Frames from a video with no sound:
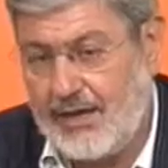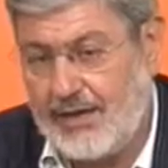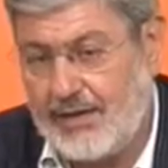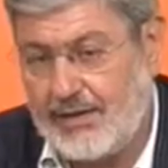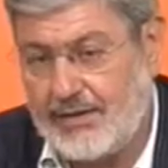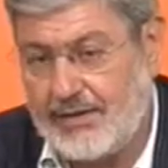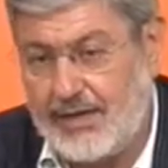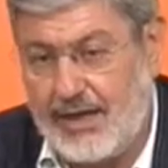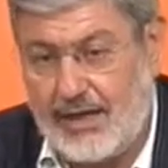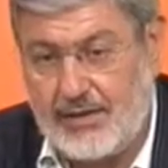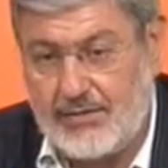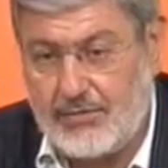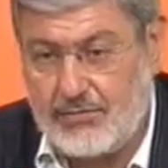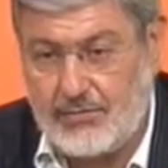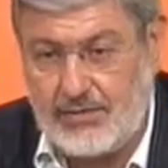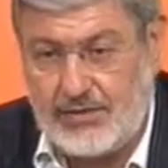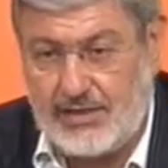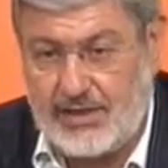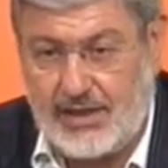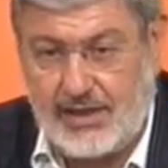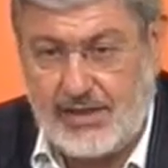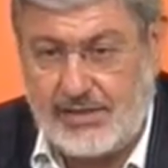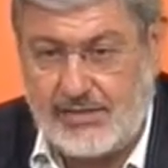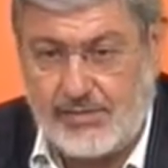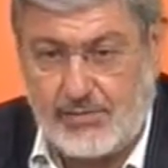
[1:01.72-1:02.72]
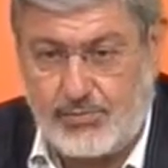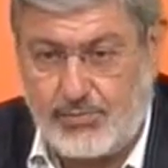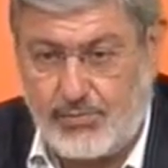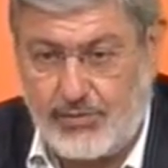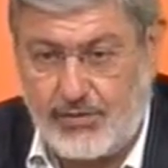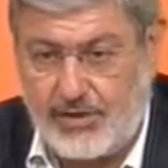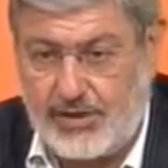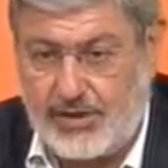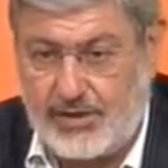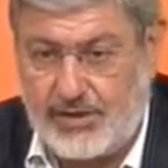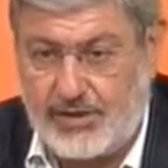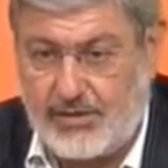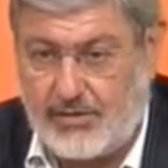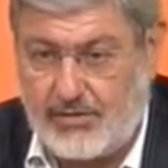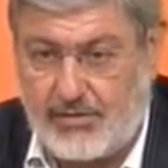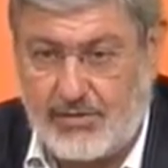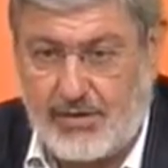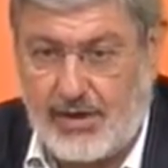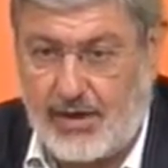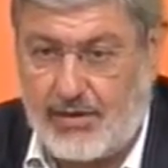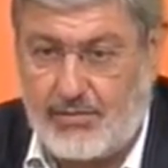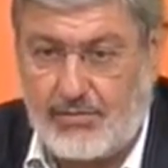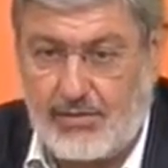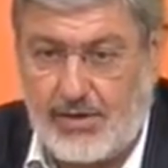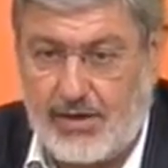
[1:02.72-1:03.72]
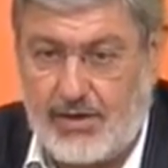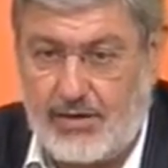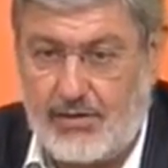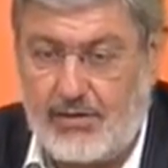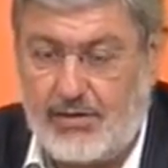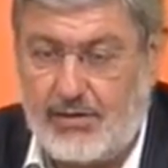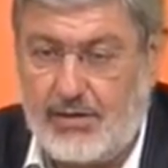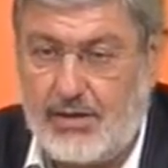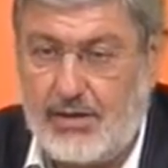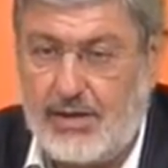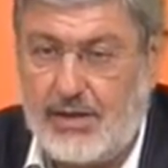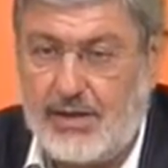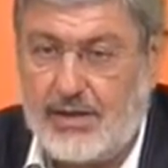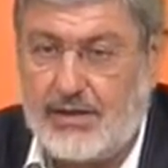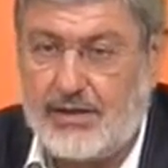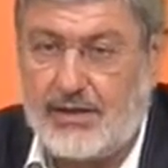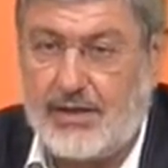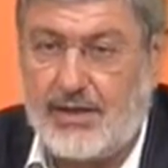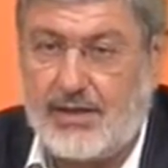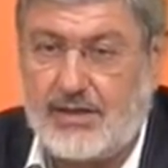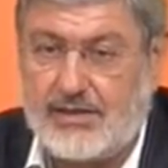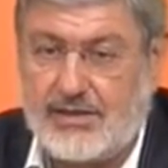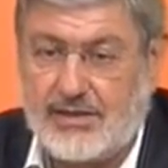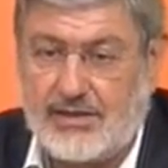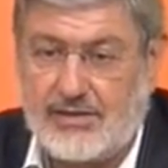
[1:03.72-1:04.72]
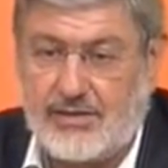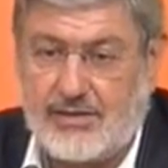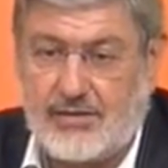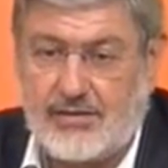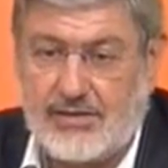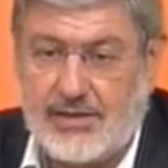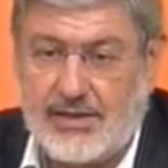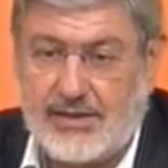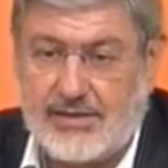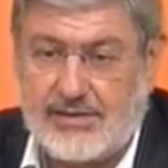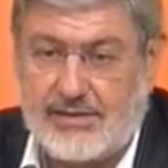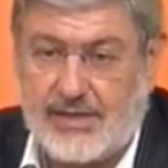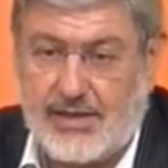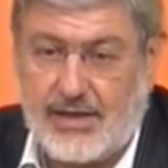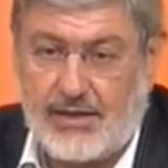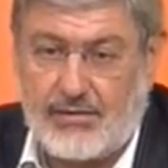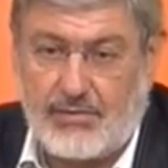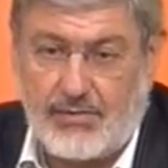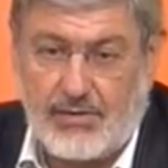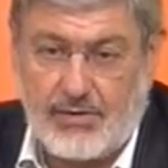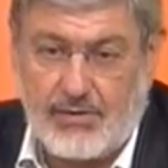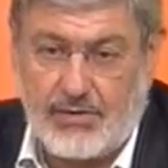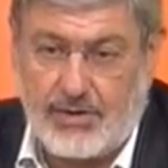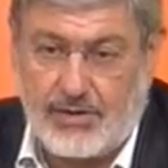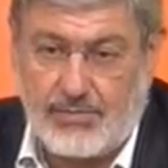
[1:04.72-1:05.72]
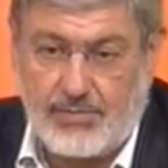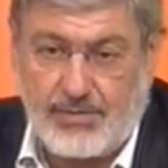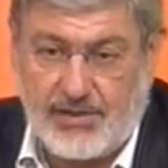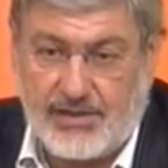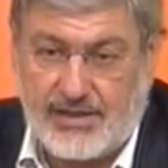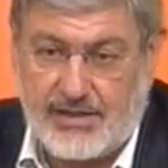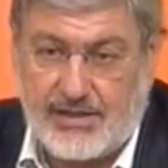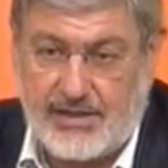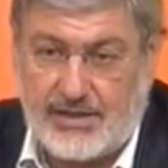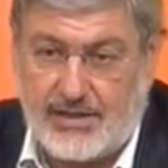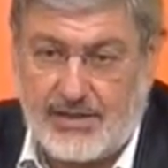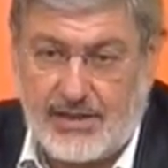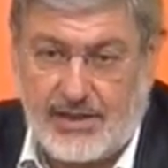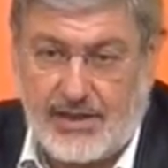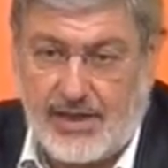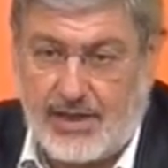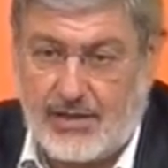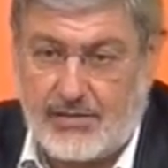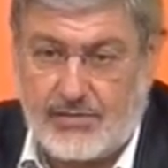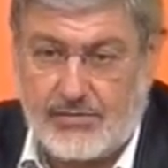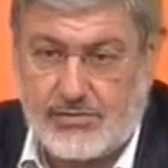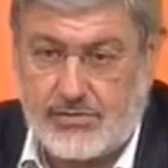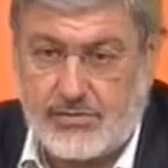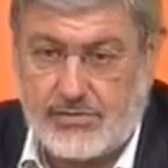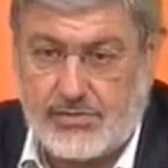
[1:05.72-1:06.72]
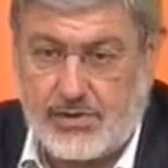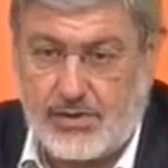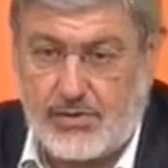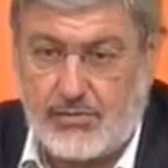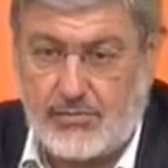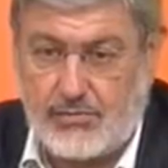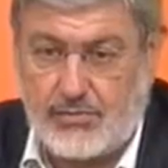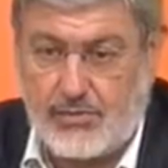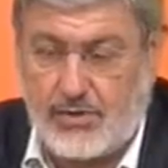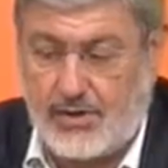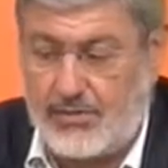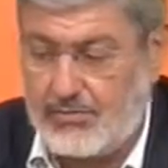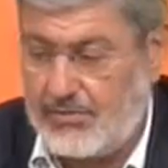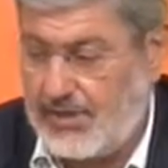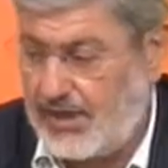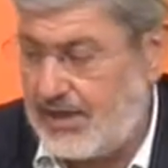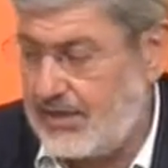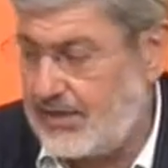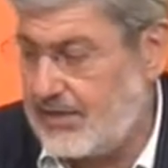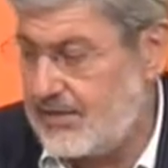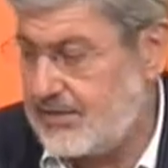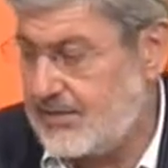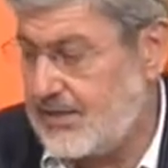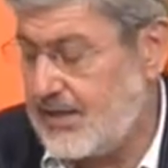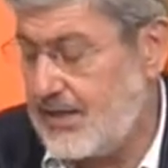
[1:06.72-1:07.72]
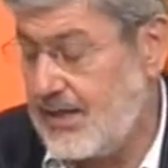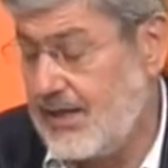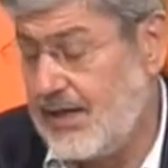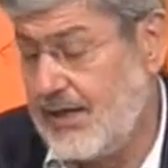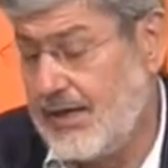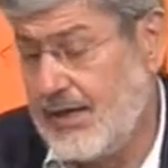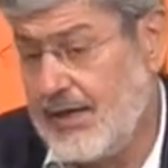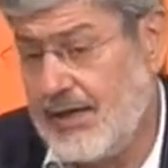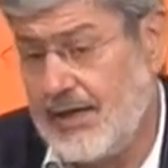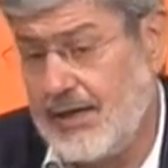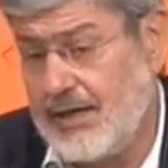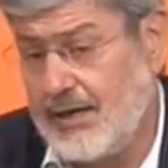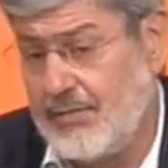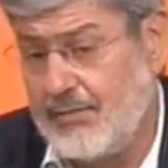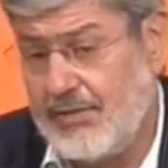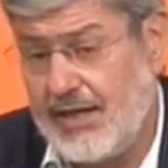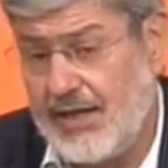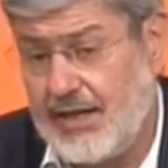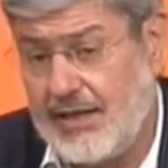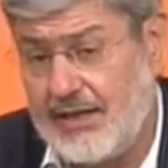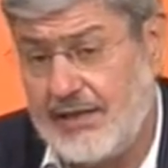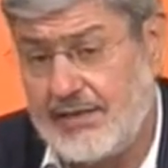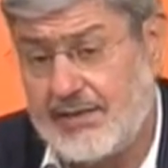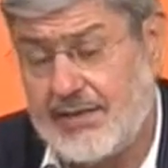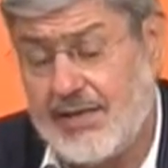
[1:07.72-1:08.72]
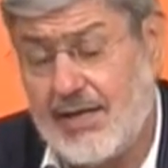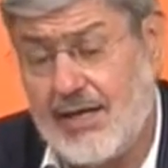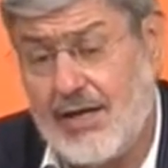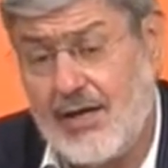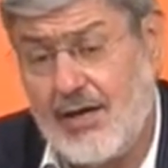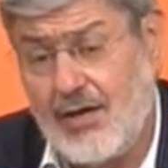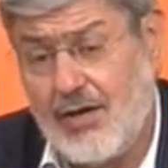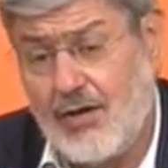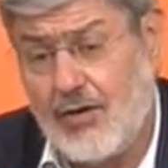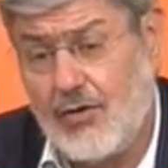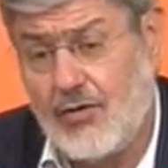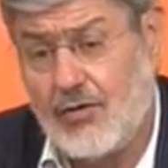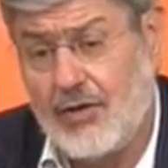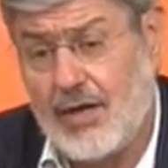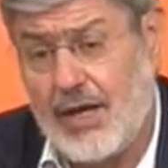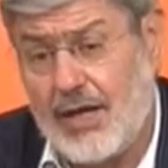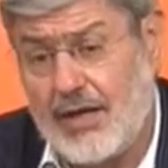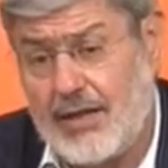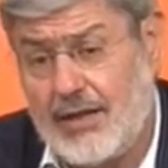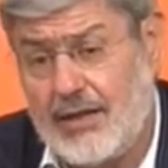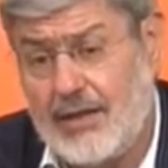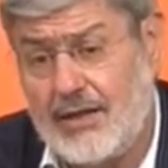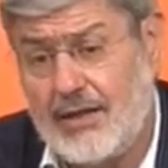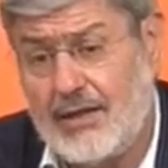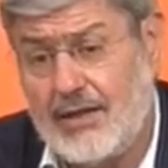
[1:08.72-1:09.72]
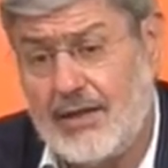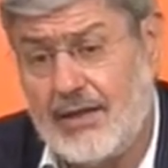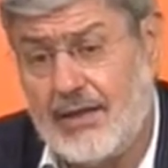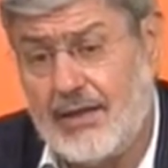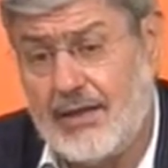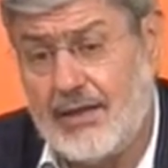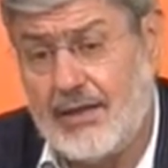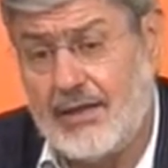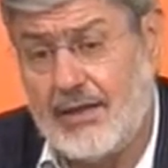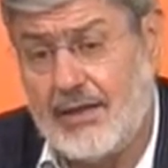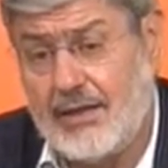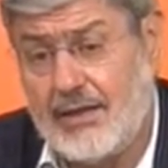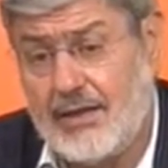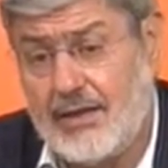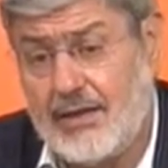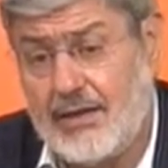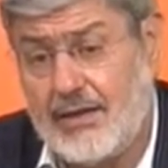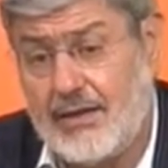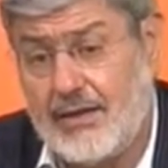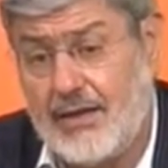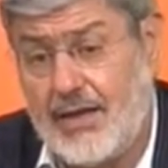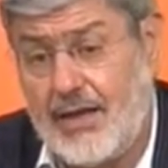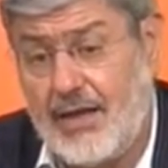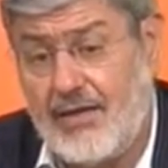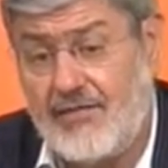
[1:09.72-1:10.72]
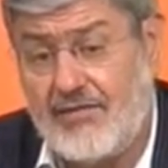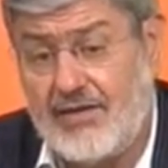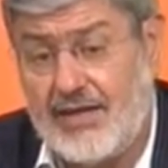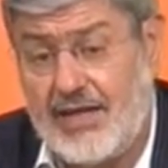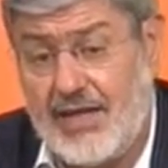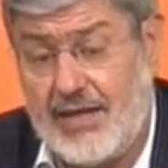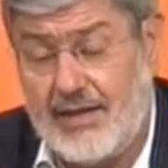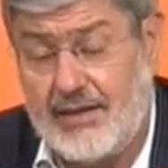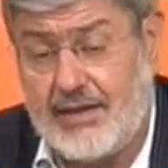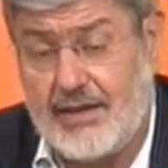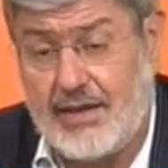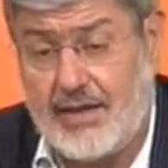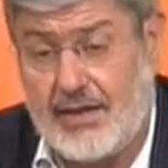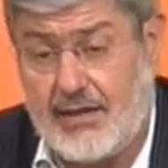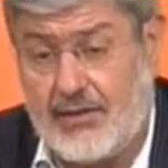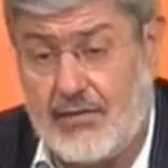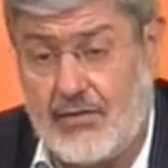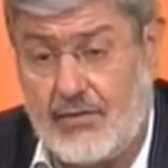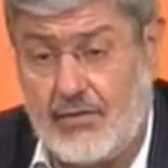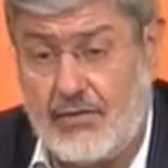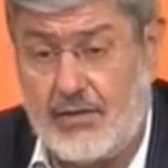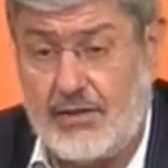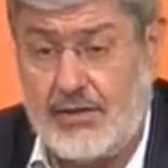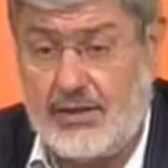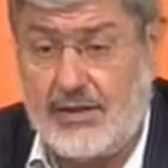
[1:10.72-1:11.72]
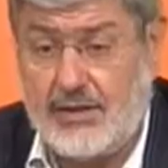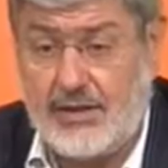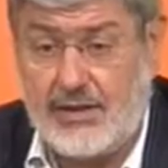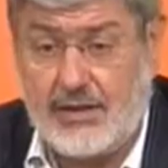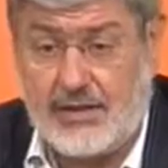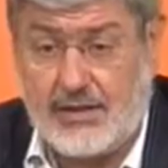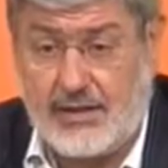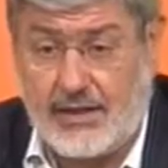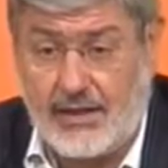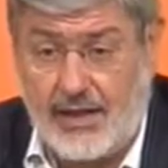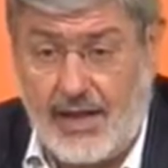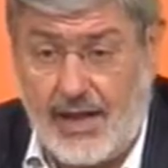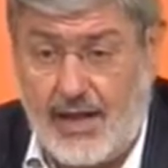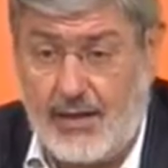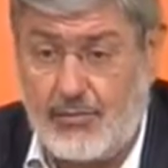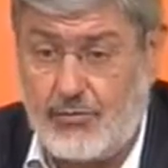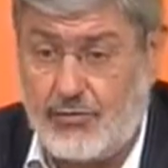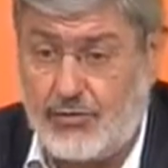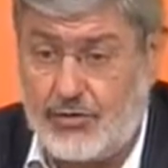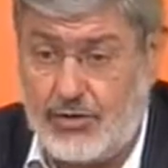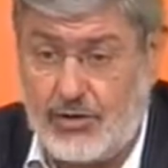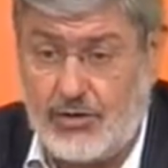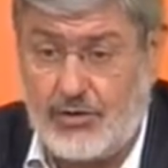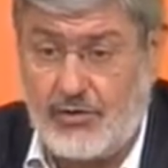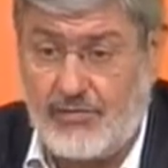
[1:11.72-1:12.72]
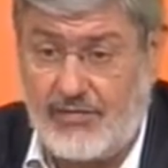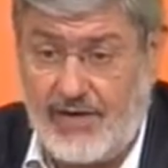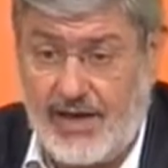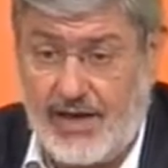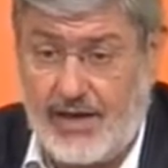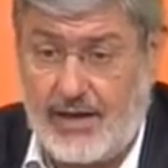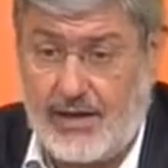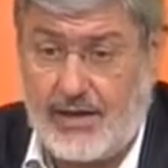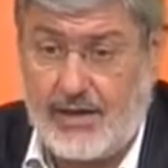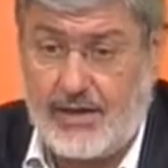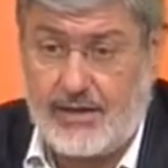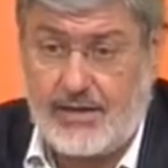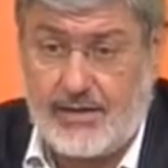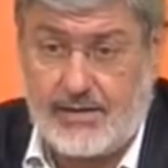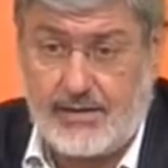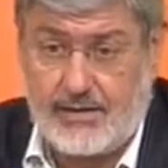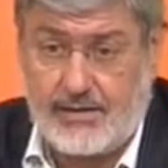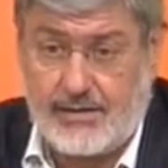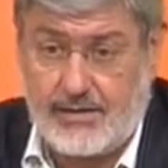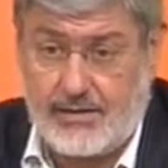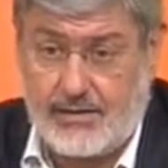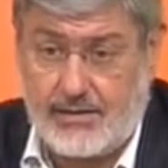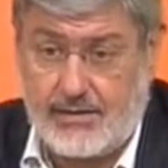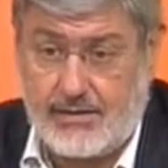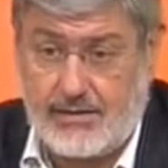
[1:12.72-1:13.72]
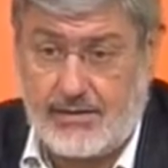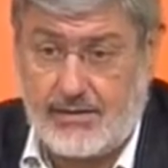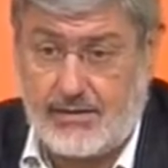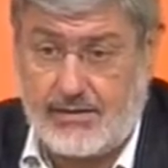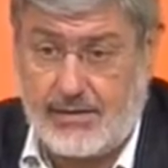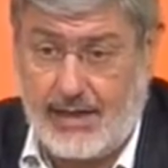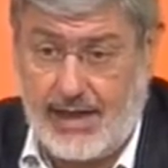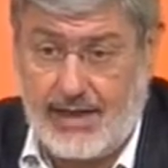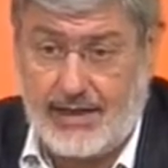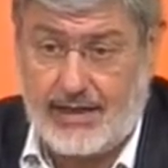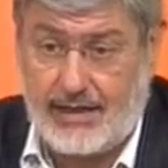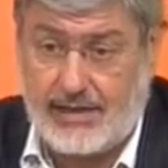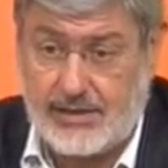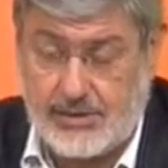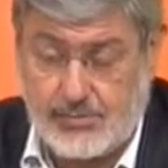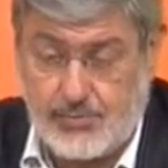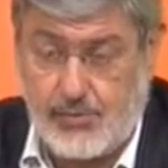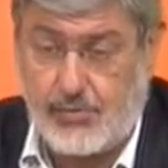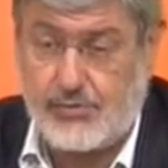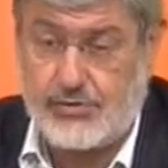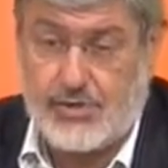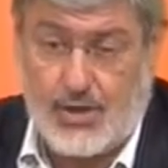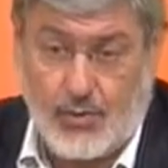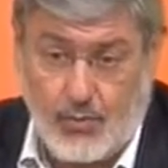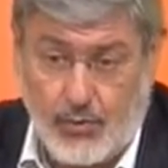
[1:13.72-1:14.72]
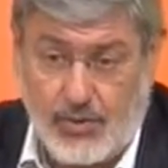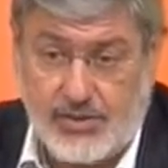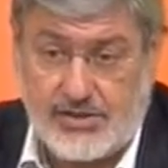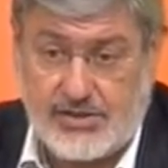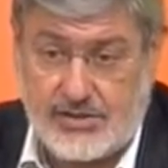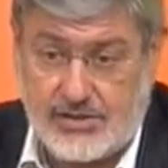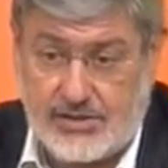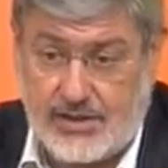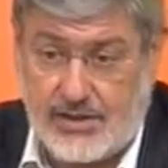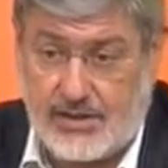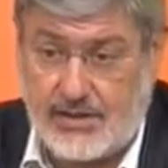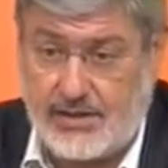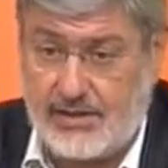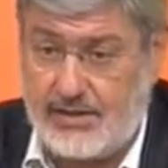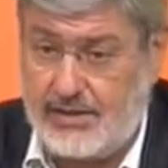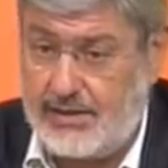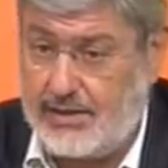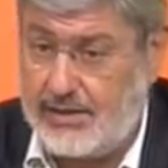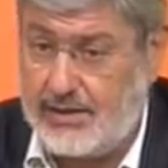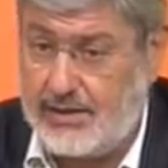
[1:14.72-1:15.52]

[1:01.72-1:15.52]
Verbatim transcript: dato un indirizzo politico che è quello del centrodestra, è quello dei partiti che hanno sostenuto la mia lista, le mie liste. Ora, il, eh, è evidente che noi riteniamo di dover eh, dare risposta a quei cittadini